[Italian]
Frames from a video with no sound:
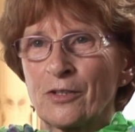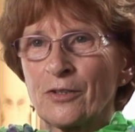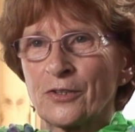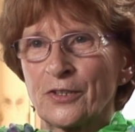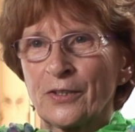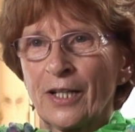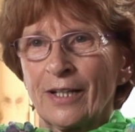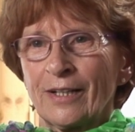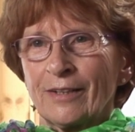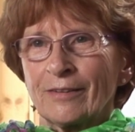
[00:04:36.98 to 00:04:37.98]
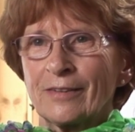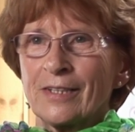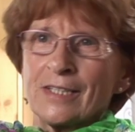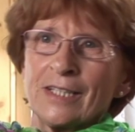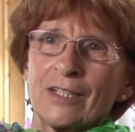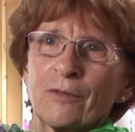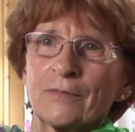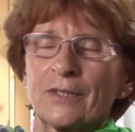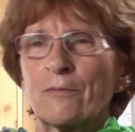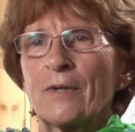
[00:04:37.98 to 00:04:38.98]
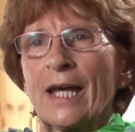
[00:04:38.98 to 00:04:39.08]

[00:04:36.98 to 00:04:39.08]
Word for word: E tutti sapevano che potevo